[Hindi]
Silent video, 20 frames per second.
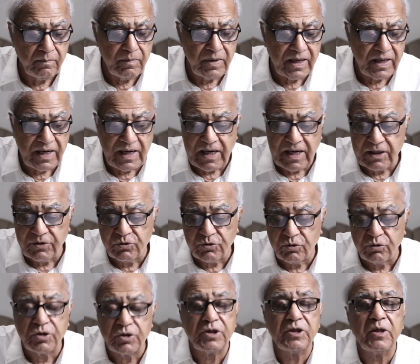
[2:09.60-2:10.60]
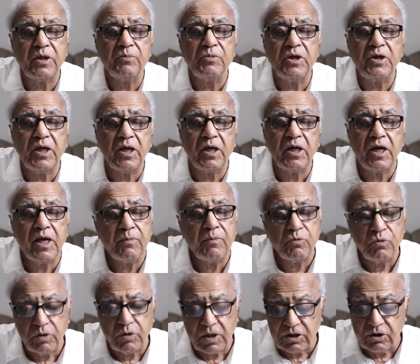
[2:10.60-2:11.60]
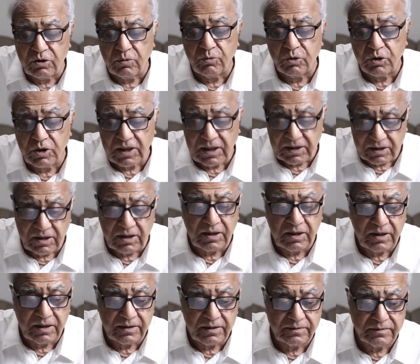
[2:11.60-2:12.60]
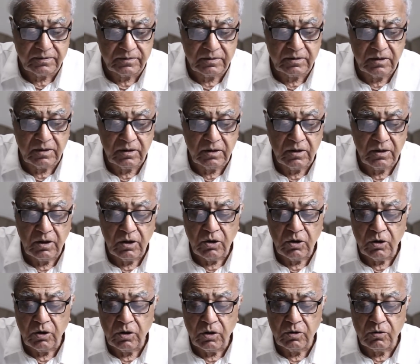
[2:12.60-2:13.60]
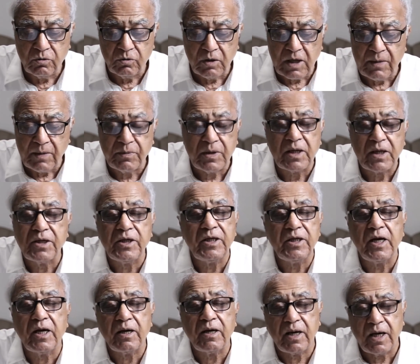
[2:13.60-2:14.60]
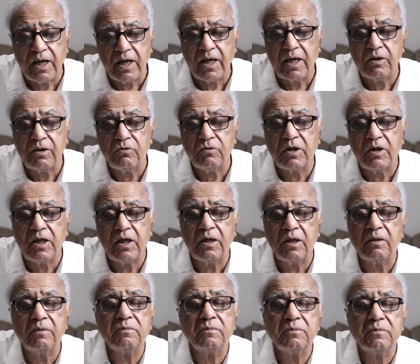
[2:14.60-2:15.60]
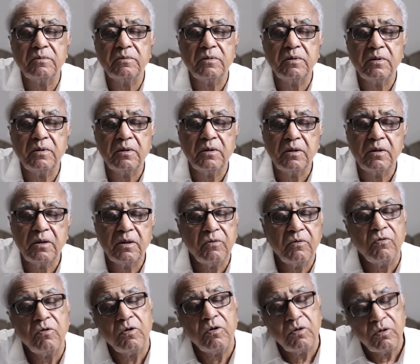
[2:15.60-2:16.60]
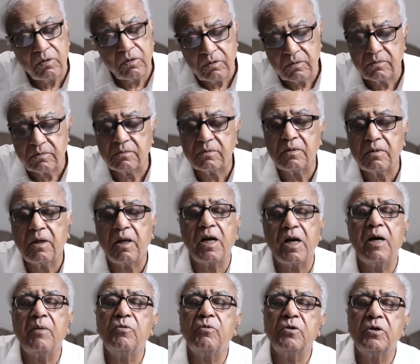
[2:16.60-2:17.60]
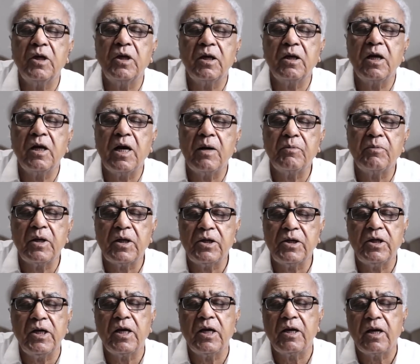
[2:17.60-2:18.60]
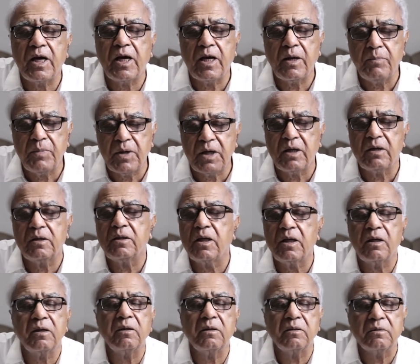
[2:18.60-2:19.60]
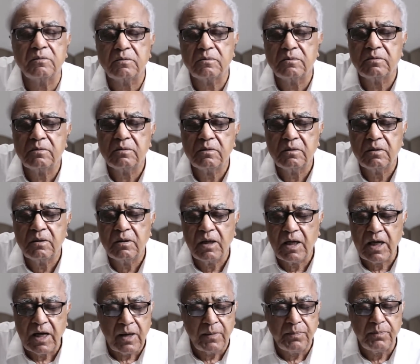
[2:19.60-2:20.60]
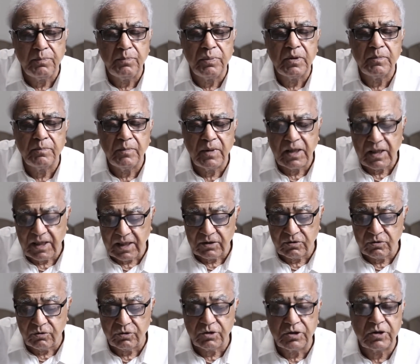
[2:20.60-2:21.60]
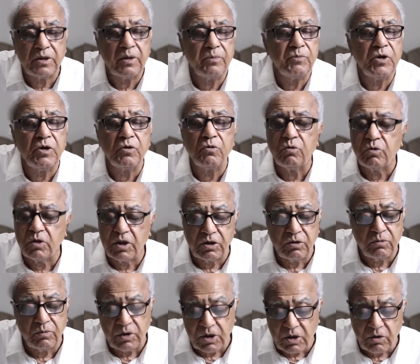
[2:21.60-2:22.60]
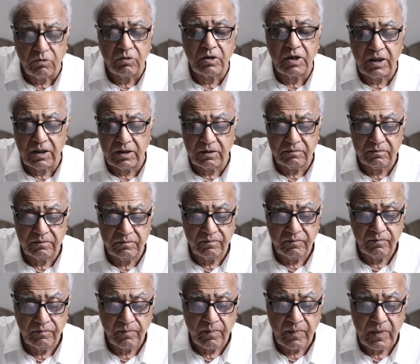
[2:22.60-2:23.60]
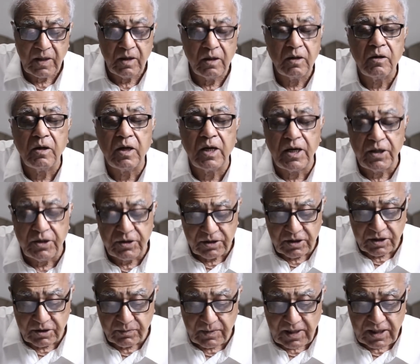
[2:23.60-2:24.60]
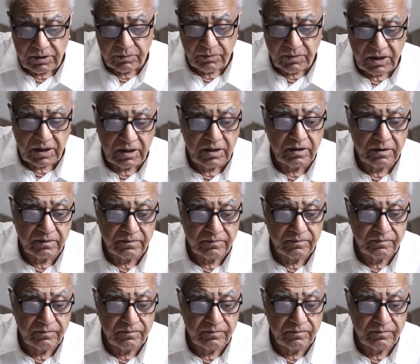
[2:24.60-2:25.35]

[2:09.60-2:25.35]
बग़ैर सोचे समझे अगर आप कोई कदम उठाते हैं तो आपका किया किराया जो है वो ख़राब हो जाएगा आपका किया किराया बिगड़ जाएगा आप बग़ैर सोचे समझे कोई कदम ना उठाएं ना ही जज्बात में आए